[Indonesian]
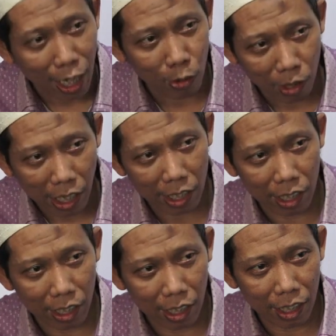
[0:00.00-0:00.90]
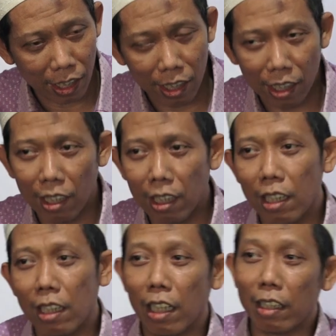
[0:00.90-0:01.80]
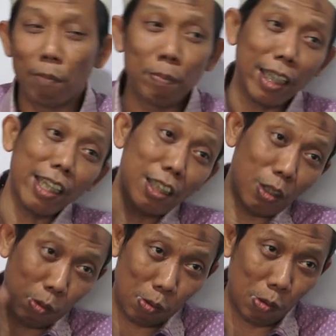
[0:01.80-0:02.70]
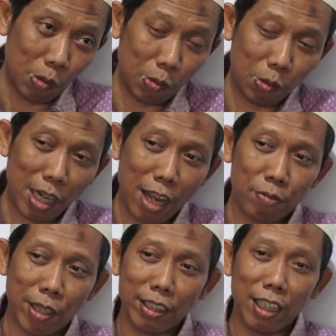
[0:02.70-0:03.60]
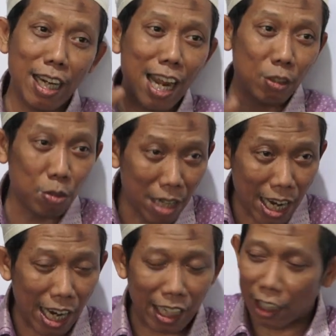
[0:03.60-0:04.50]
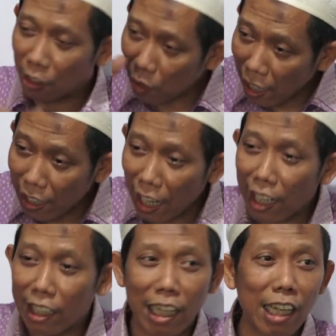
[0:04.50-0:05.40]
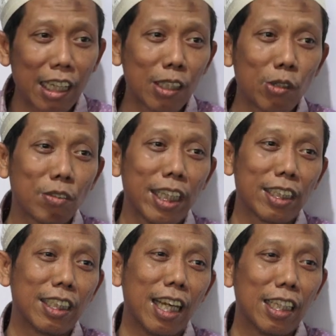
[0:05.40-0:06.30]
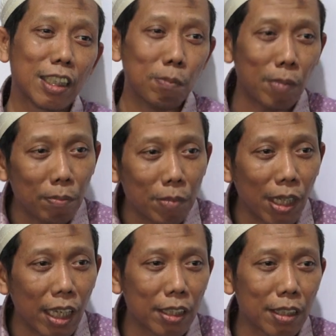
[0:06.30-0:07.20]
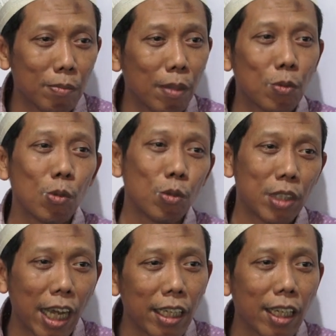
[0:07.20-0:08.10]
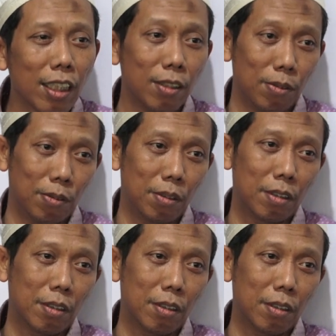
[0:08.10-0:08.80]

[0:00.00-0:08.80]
dilakukan. Iya. Nah, tapi itu lafadnya lajunaha itu karena ada konteksnya, ada sebabnya, sebab turunnya ayat itu.